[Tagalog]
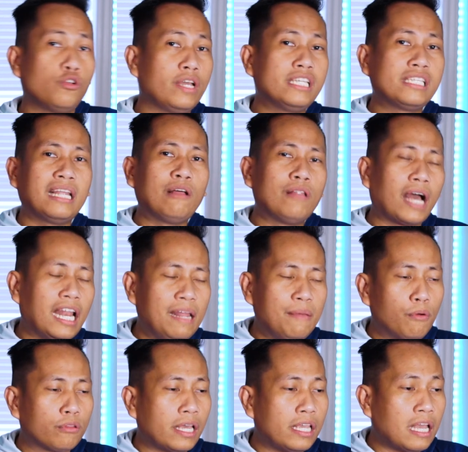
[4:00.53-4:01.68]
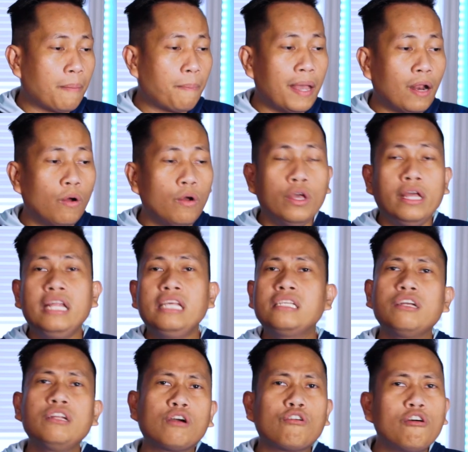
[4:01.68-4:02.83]
Yung isa lang nakalimutan niya. Pero these
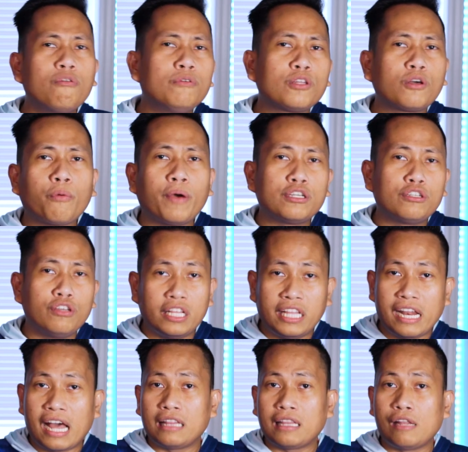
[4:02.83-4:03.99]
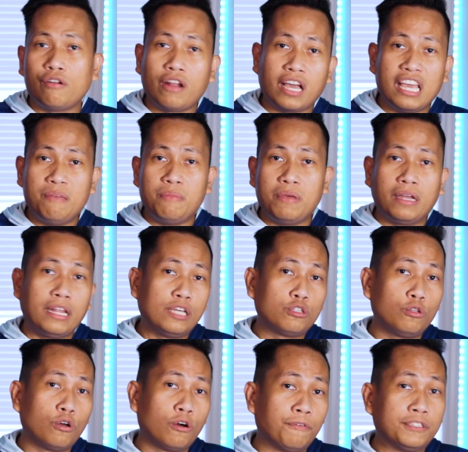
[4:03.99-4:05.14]
are the common question na tinatanong ng
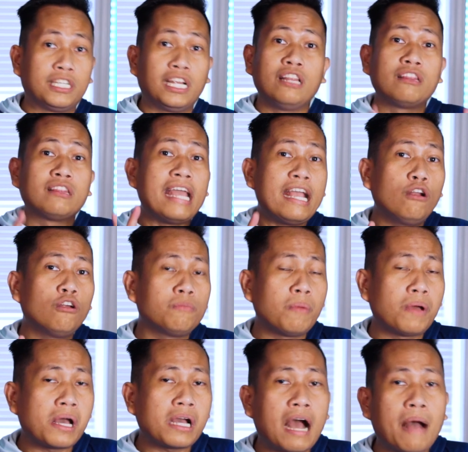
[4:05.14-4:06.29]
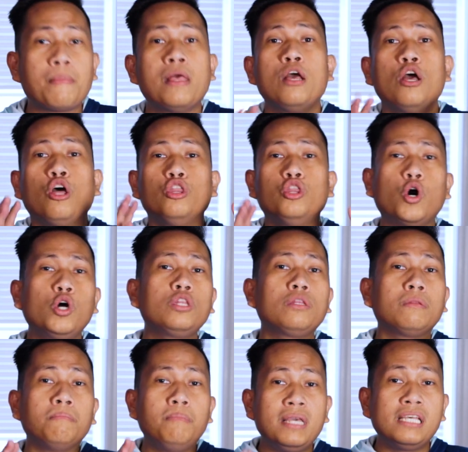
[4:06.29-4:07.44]
immigration officer. And take note mga kap, don't
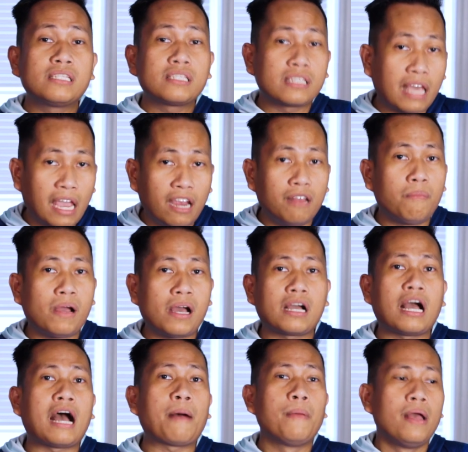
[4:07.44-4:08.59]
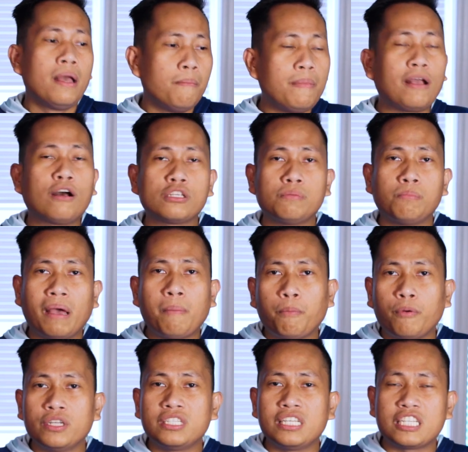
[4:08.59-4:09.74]
be scared mga kap because my
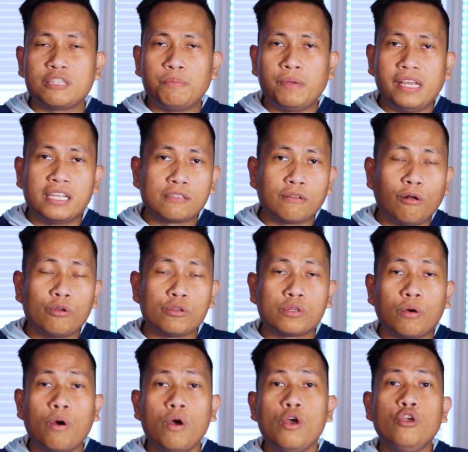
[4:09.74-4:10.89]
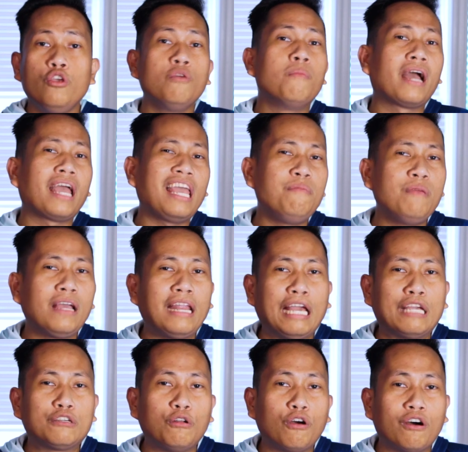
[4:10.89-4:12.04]
first experience also, yung mga
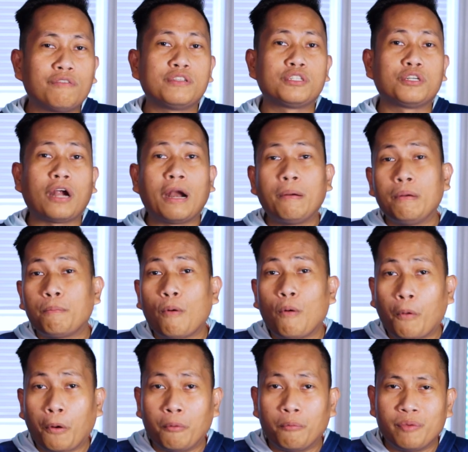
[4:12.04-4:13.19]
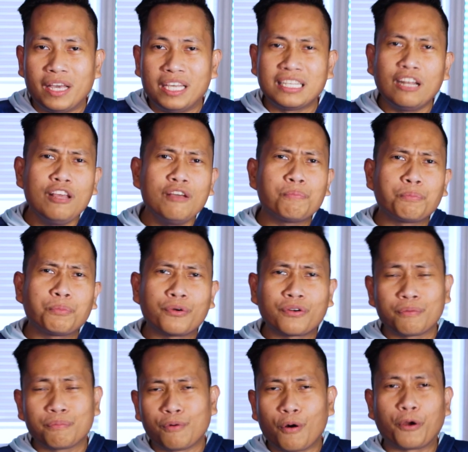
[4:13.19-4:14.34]
immigration officer are poker face. Ano yung
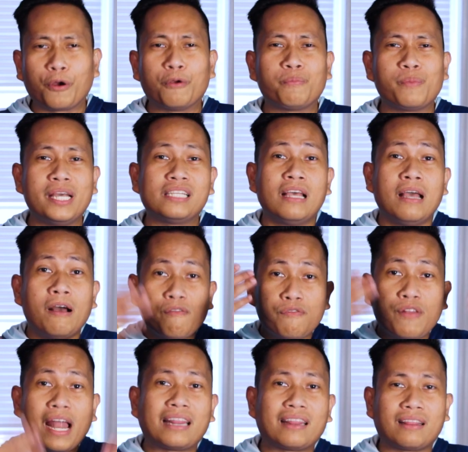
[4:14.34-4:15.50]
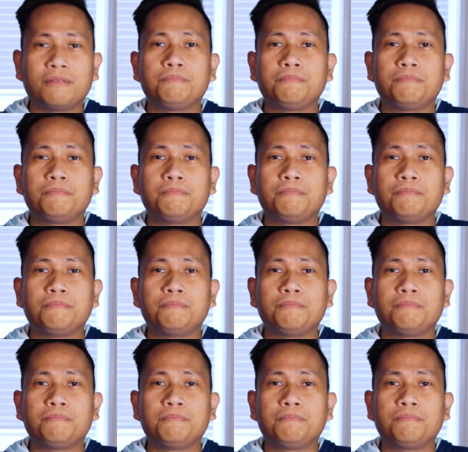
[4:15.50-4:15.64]
poker face? Flat.